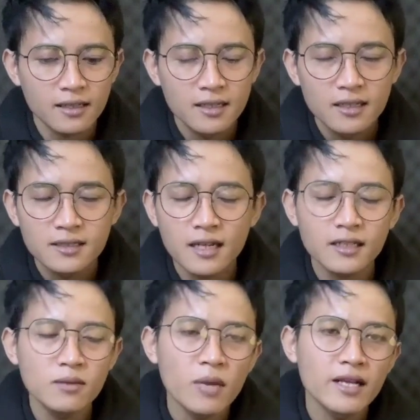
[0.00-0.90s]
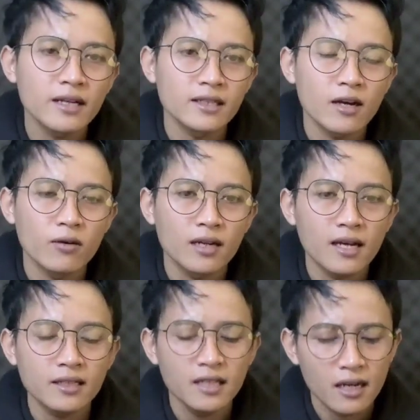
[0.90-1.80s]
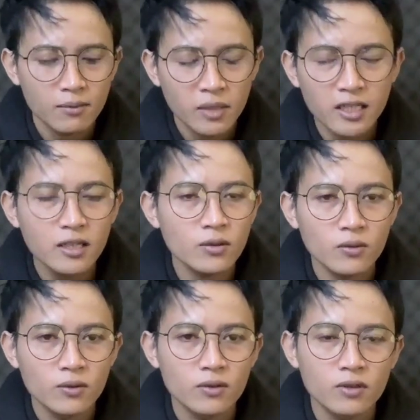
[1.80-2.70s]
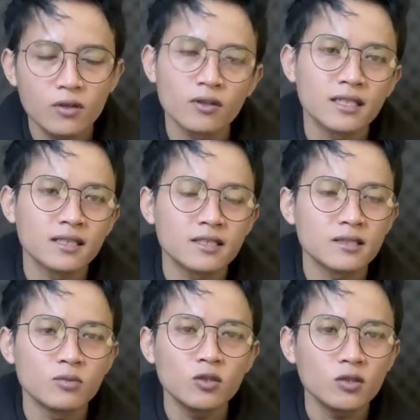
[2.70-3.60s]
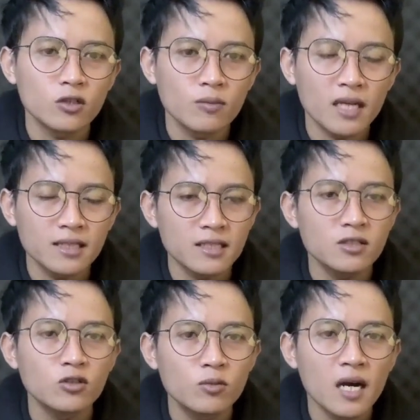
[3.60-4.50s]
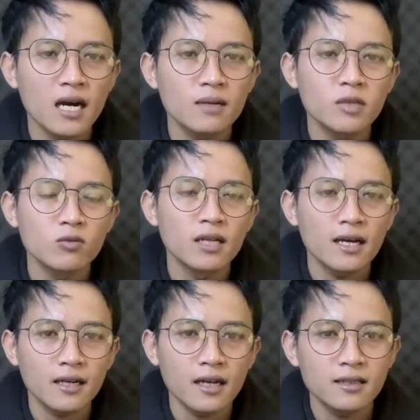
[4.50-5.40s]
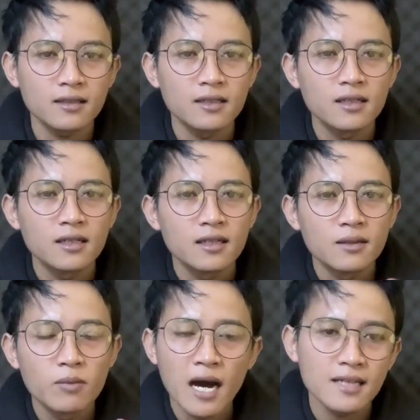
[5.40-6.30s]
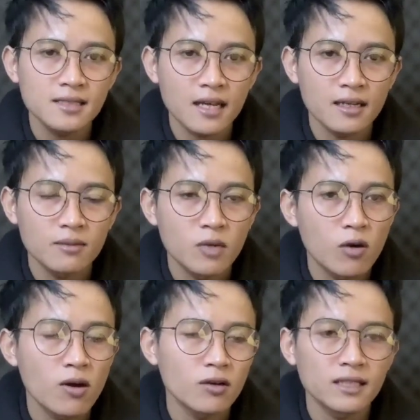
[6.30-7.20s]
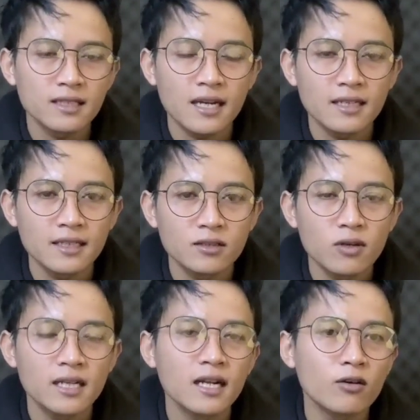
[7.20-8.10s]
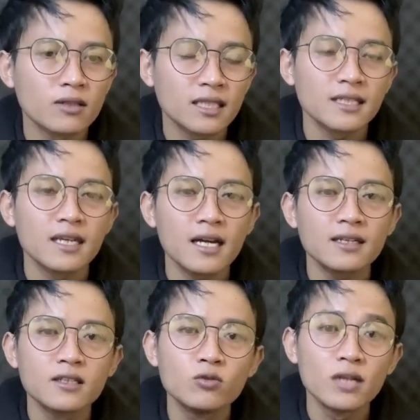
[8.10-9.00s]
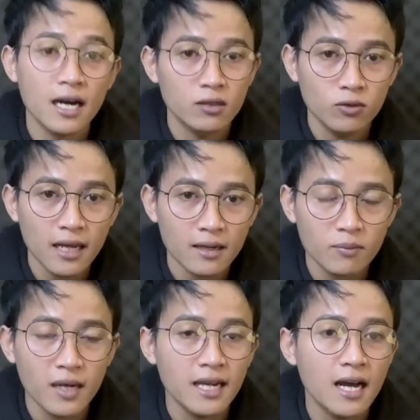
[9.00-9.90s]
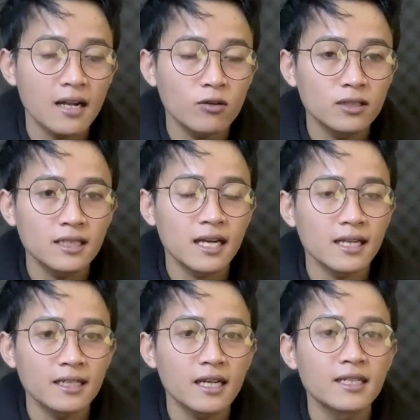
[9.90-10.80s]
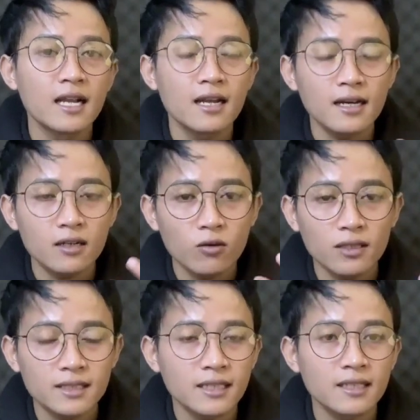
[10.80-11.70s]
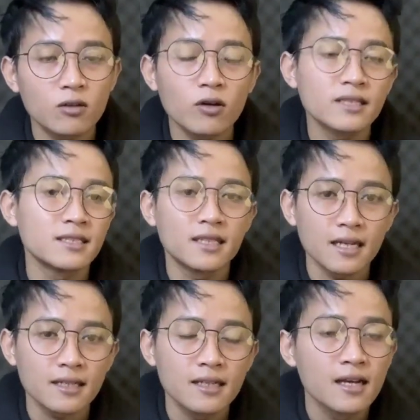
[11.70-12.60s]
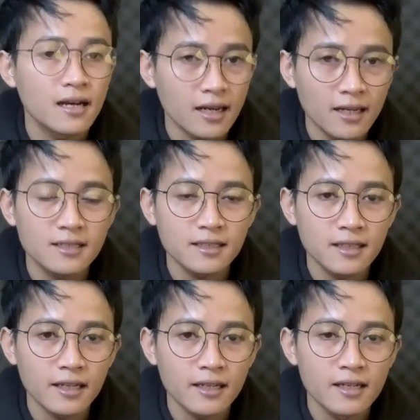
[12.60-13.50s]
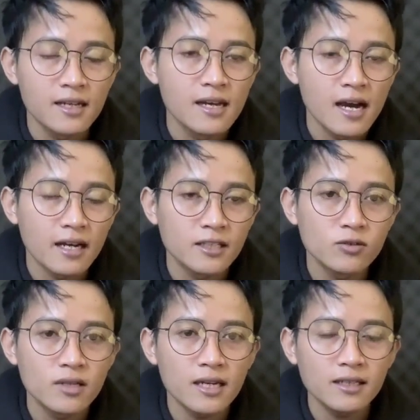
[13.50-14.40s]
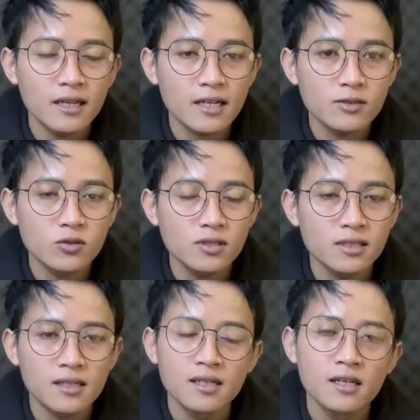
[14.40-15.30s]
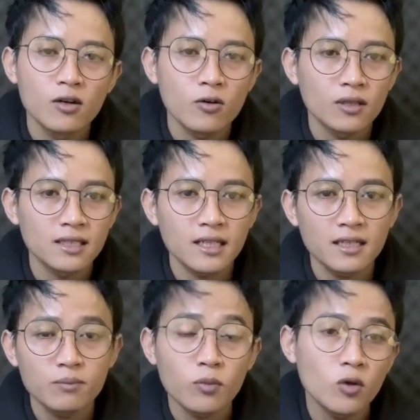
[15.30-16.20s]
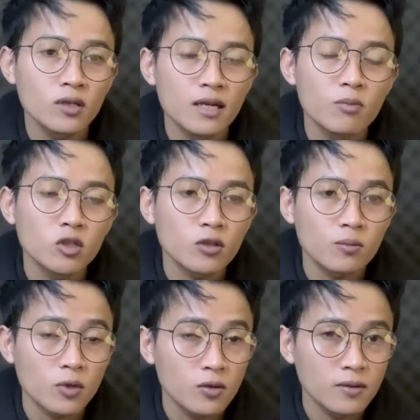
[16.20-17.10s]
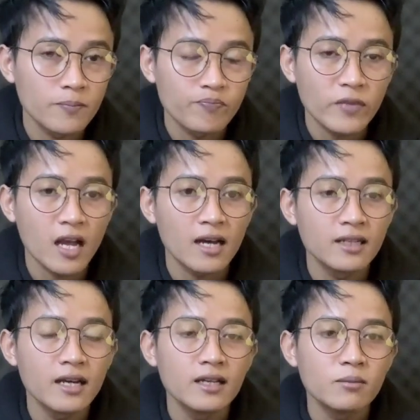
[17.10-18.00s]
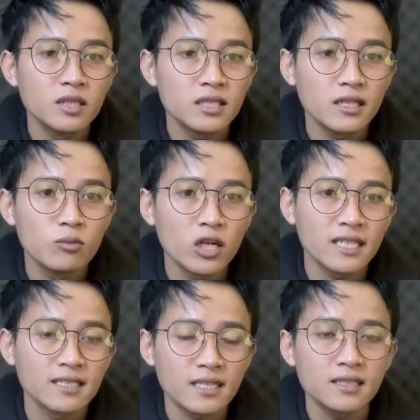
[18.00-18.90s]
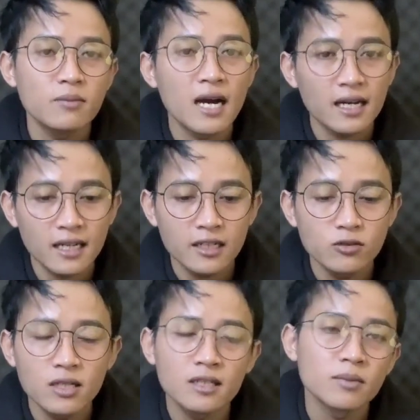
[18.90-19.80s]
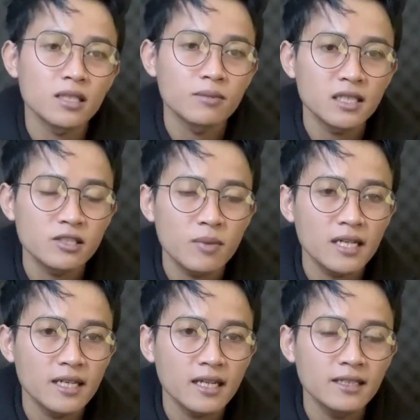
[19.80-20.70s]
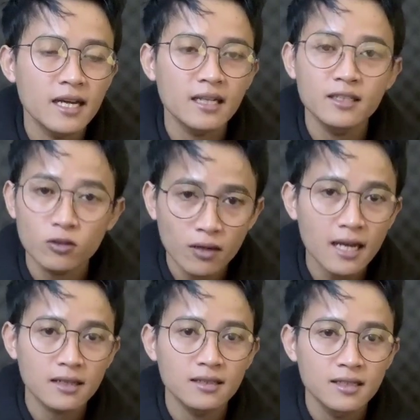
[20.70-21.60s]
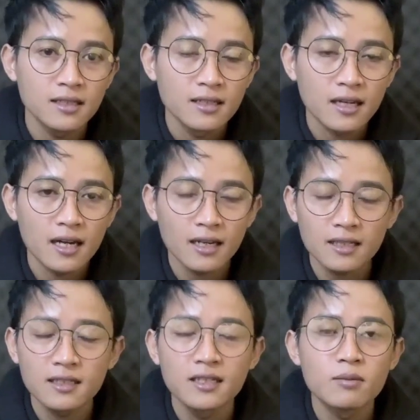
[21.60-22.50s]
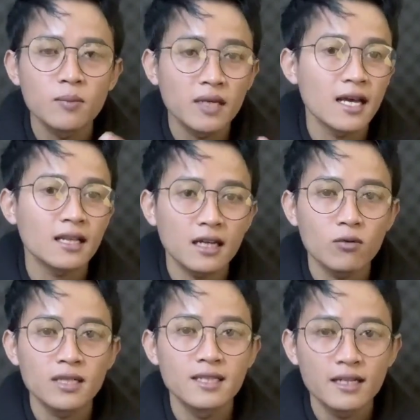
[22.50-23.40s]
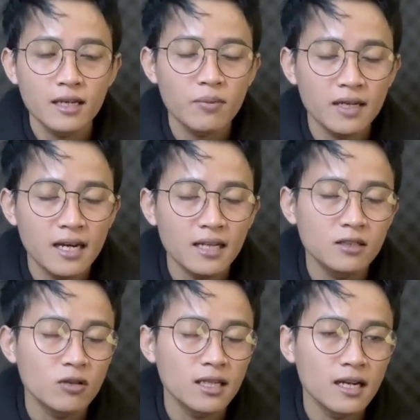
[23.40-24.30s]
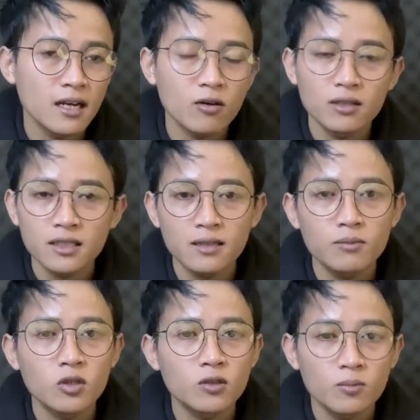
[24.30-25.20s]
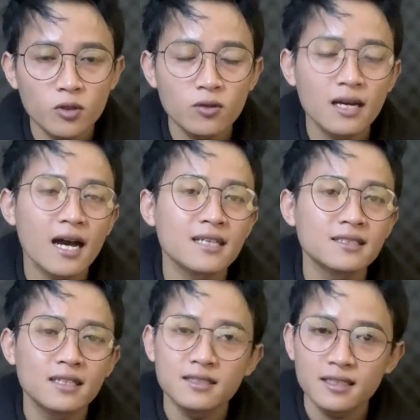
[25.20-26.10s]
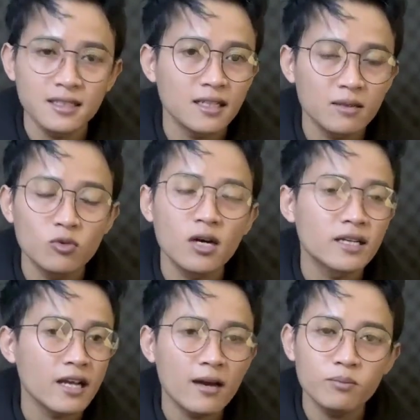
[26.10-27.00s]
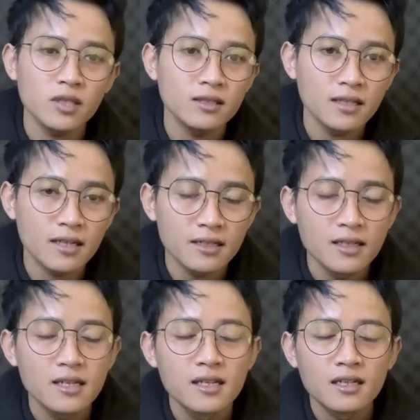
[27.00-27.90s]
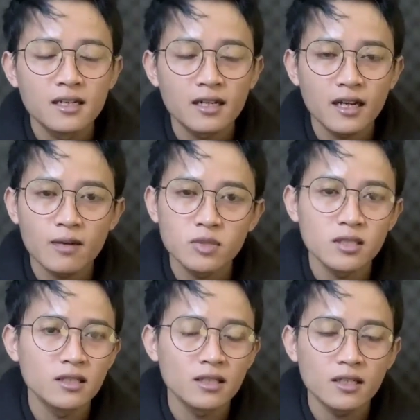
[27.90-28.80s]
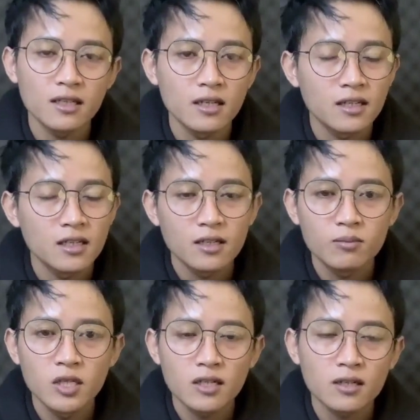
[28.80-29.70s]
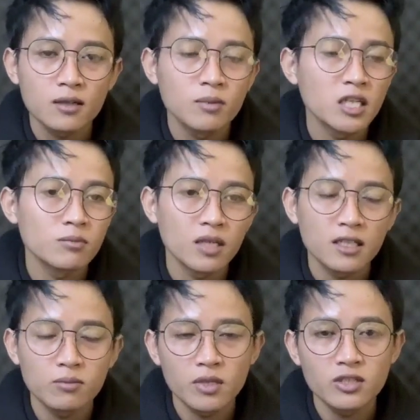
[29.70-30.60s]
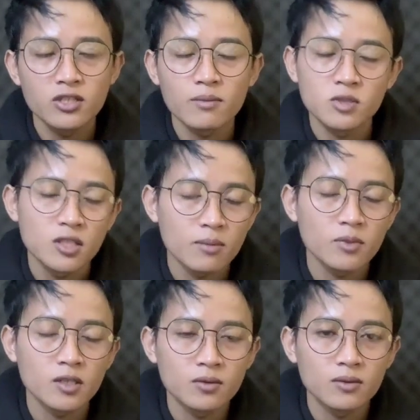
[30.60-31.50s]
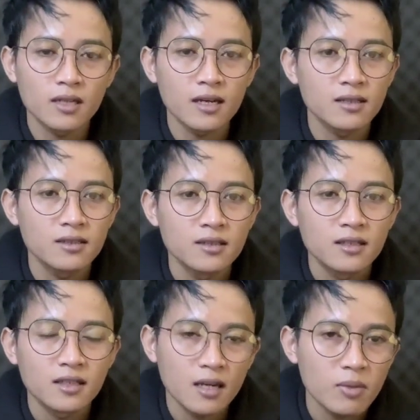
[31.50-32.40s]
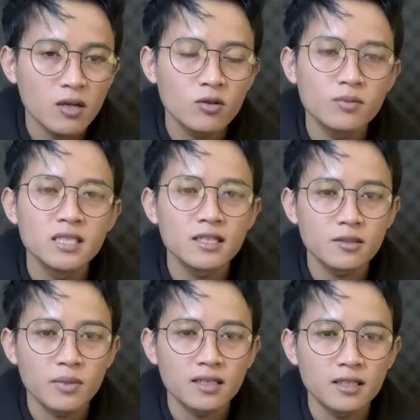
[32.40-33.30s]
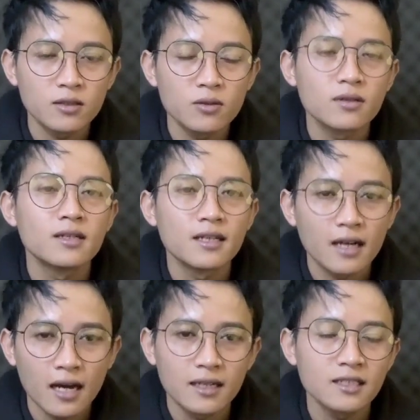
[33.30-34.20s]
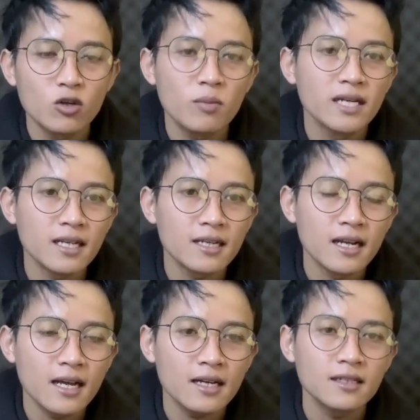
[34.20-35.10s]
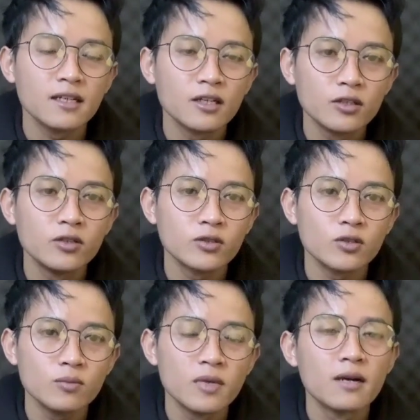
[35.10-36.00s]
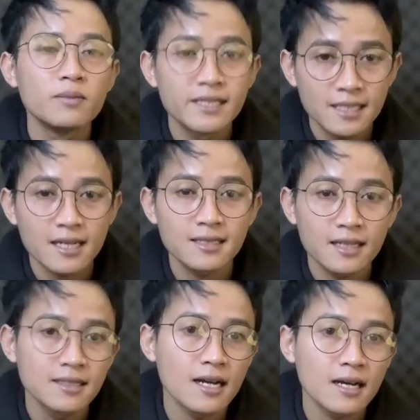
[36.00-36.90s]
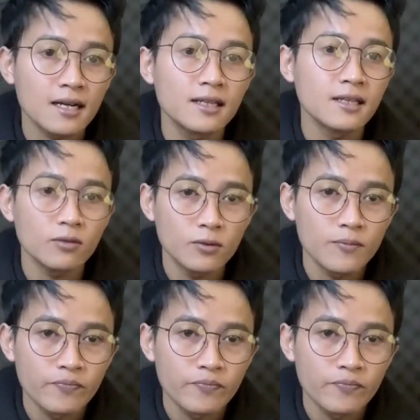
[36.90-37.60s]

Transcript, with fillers: Nah, saking banyaknya orang yang meniru konten tersebut, otomatis YouTube akan menggunakan bahasa bahwa konten kalian itu adalah konten yang digunakan ulang padahal konten kalian adalah konten original kalian sendiri ada juga nih kasus konten vlog ya motor vlog ada yang bisa dimonetisasi bahkan ada juga teman-teman sebagian yang ditolak karena tidak memperlihatkan wajahnya padahal itu adalah konten motor motovlog hasil sendiri bukan reupload ya ngerekam sendiri bermenit-menit berjam-jam gitu nah Kenapa kok bisa seperti itu? Karena jawabannya adalah YouTube bisa saja keliru.